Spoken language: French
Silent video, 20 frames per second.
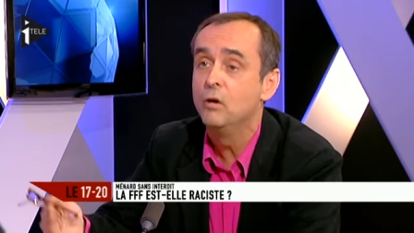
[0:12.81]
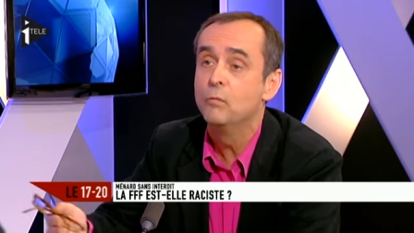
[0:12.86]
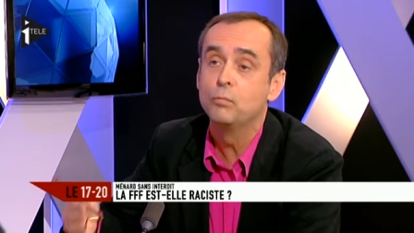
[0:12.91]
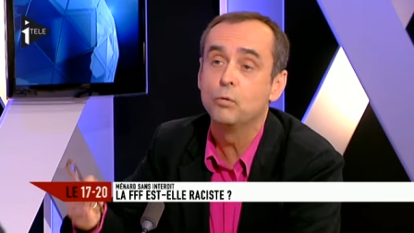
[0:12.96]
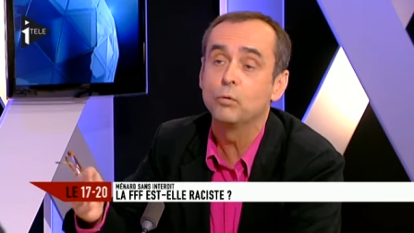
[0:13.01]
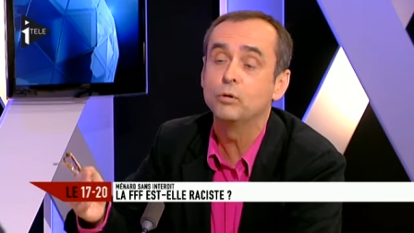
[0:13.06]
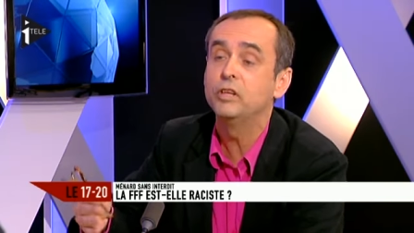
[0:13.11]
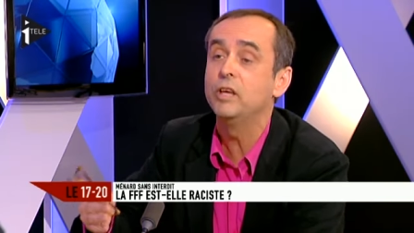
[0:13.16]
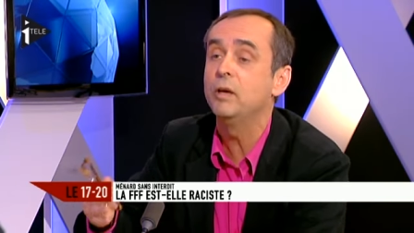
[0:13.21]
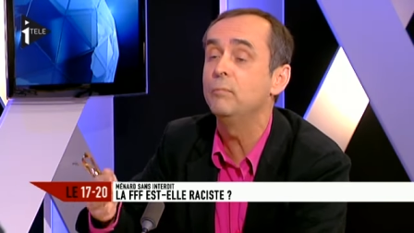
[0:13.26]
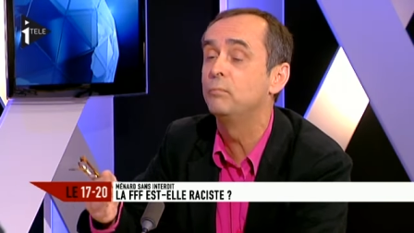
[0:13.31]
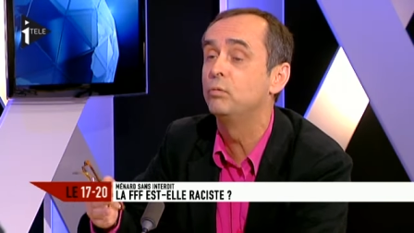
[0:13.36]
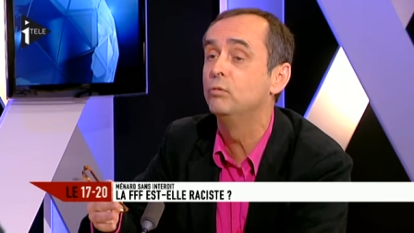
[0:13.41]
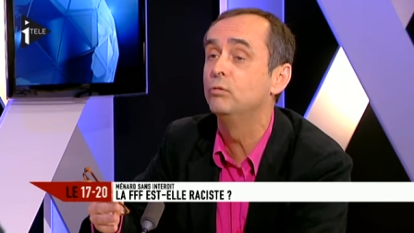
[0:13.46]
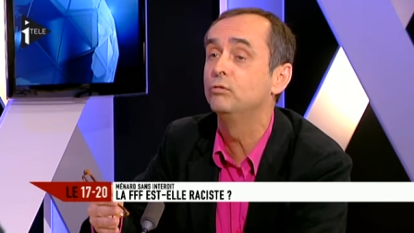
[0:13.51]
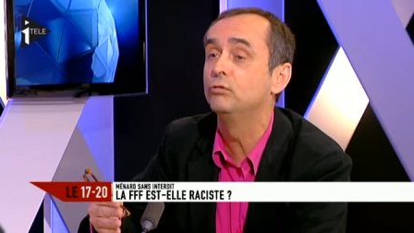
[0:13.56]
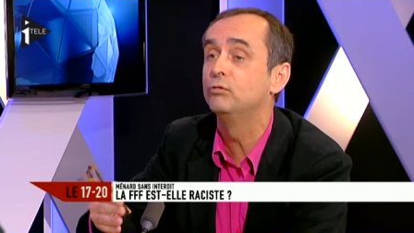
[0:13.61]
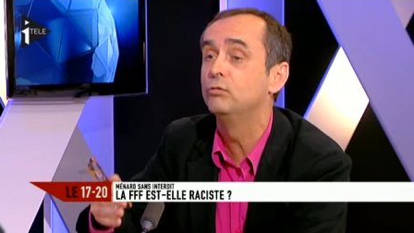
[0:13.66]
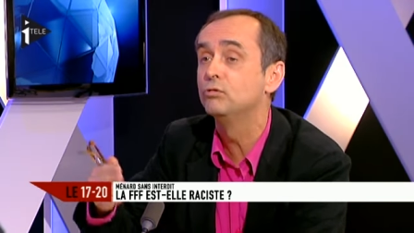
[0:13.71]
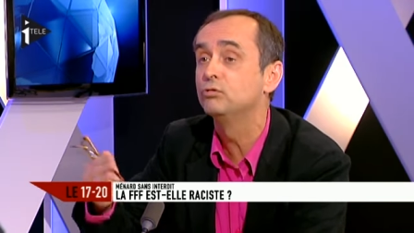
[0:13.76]
pour qu'il y ait
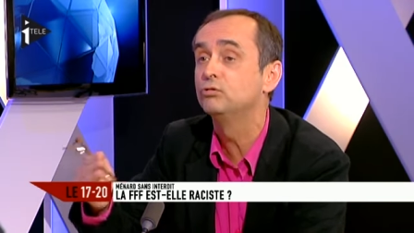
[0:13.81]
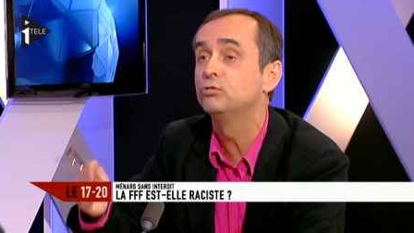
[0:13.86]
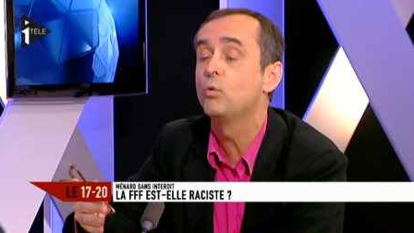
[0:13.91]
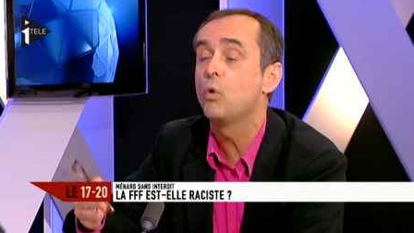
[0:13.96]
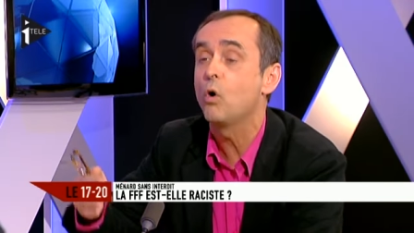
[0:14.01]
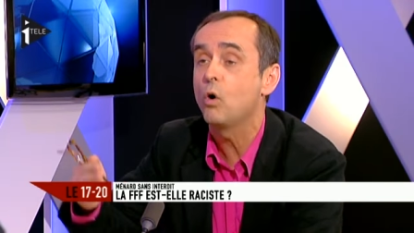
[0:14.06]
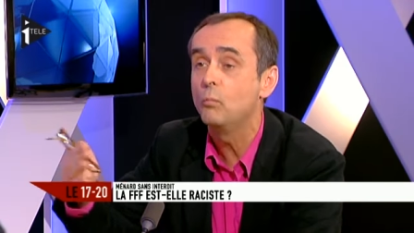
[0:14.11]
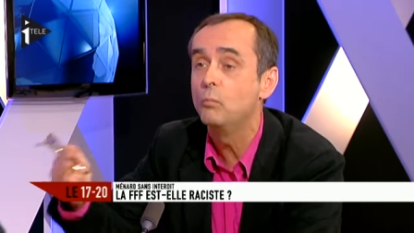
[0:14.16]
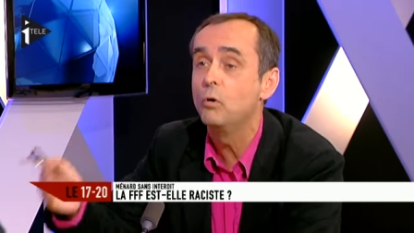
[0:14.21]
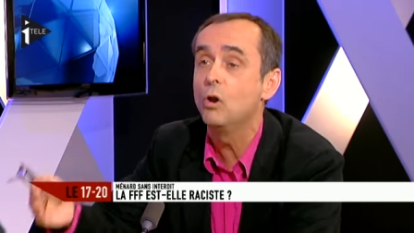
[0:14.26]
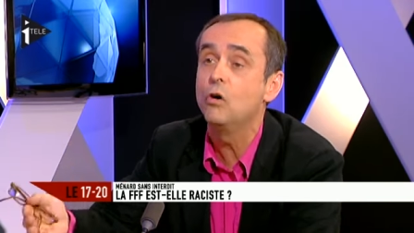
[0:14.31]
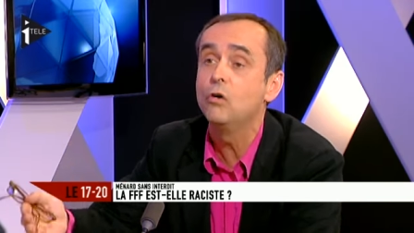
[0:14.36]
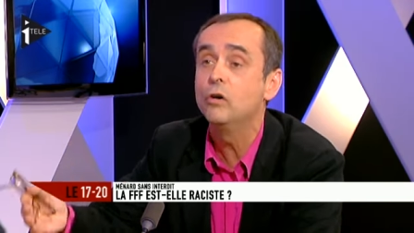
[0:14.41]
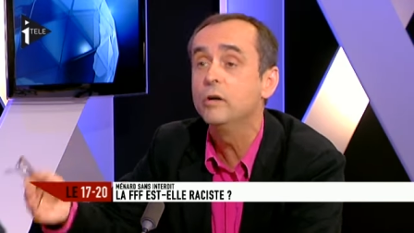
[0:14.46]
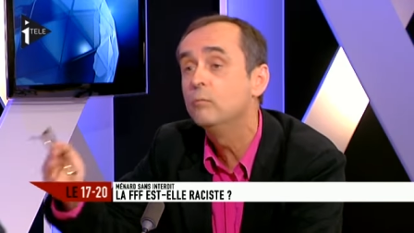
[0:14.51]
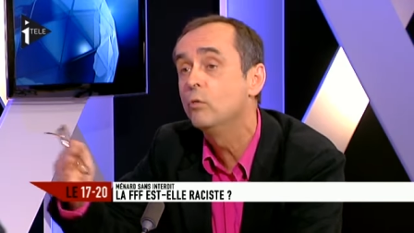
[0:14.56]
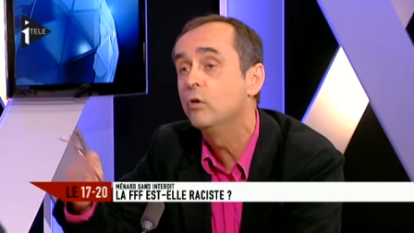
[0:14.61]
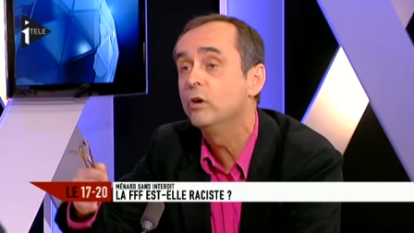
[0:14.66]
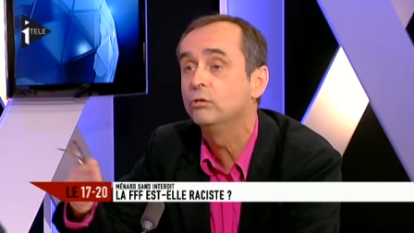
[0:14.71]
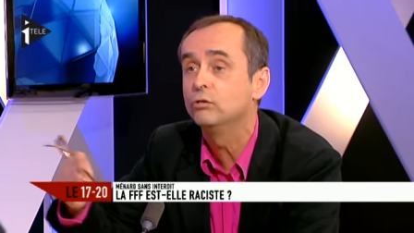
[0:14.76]
plus de joueurs blancs et
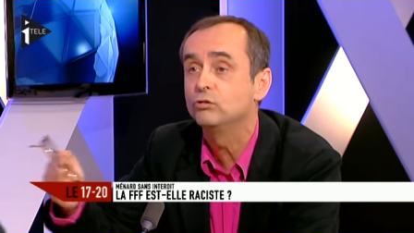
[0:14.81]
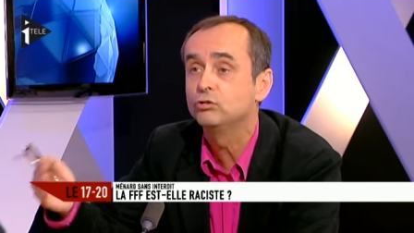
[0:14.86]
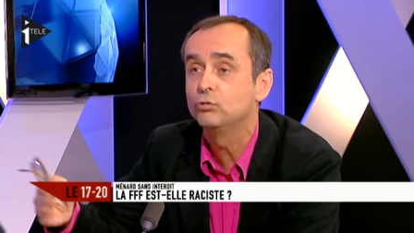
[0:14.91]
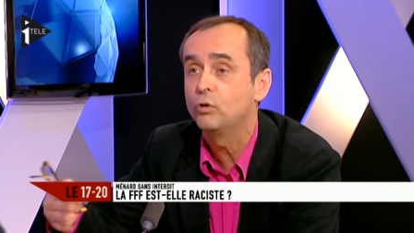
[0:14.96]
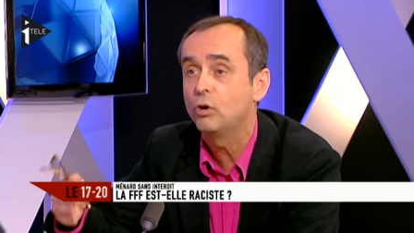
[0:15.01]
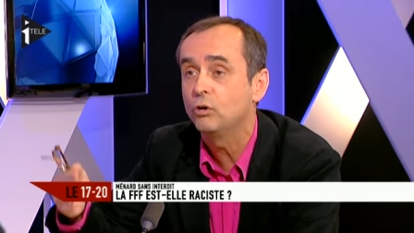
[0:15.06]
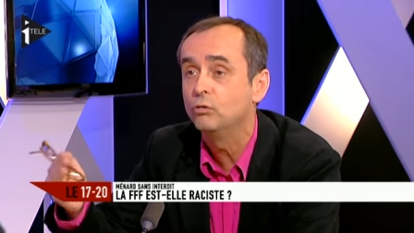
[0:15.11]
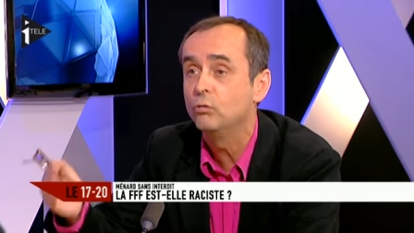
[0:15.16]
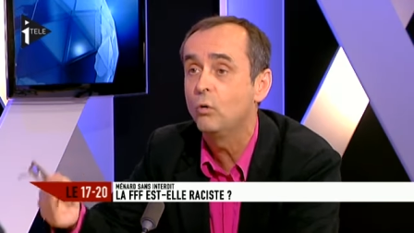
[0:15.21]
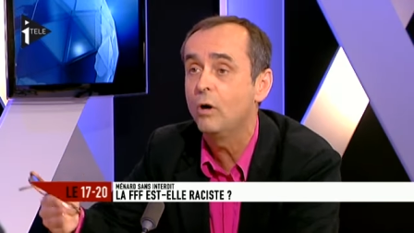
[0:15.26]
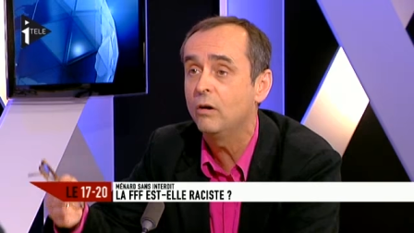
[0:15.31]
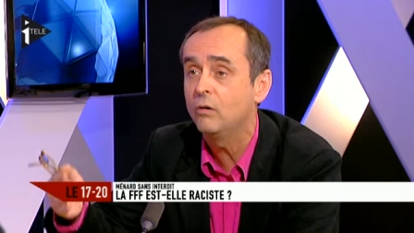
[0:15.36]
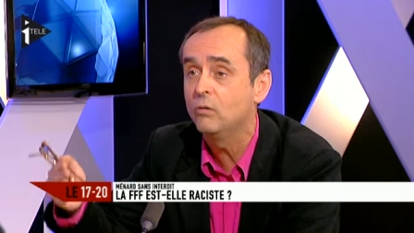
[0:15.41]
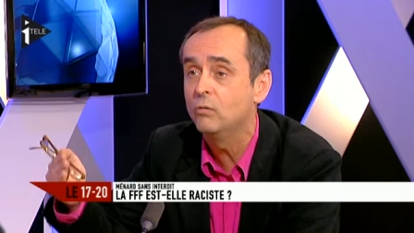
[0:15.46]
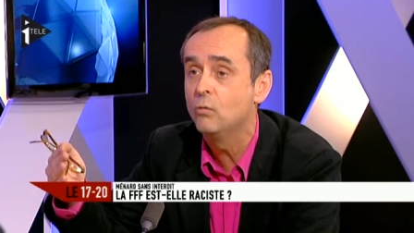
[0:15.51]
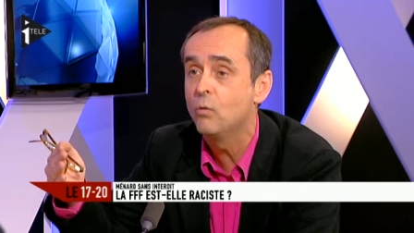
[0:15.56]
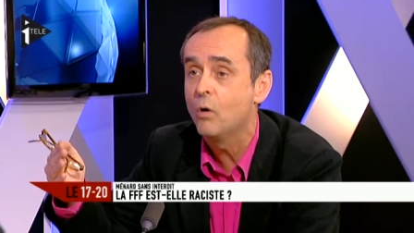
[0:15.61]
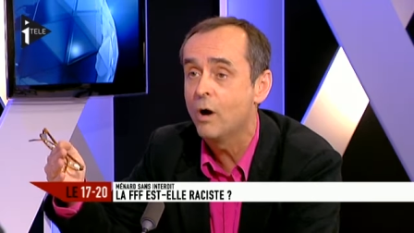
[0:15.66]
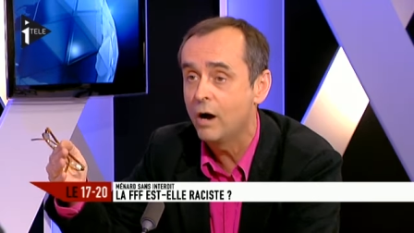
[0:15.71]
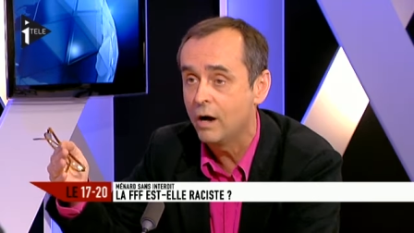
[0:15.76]
moins de joueurs noirs
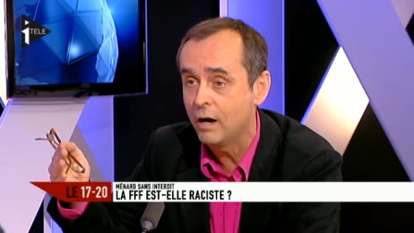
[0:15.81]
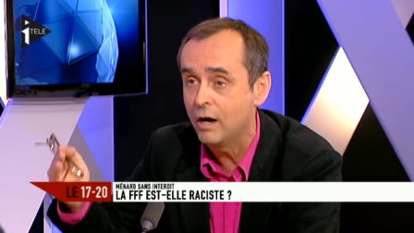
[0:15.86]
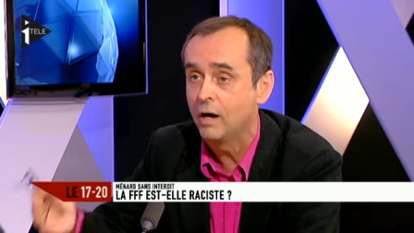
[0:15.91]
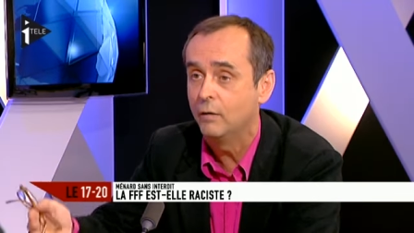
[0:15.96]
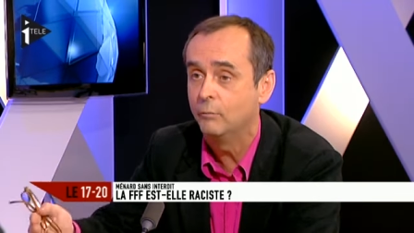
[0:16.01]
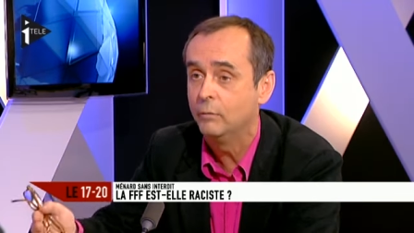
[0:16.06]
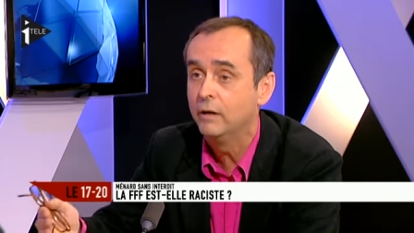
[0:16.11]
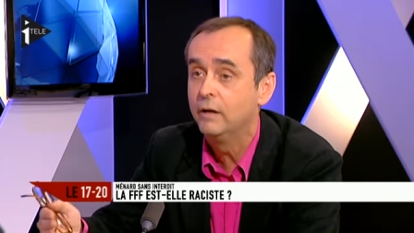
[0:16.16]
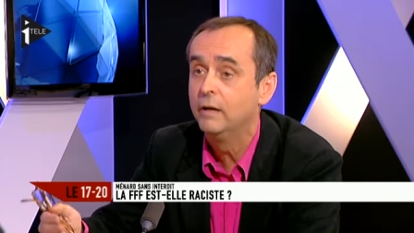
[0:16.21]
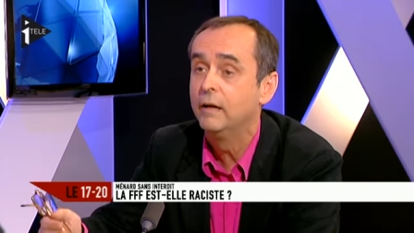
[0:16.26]
ou arabes.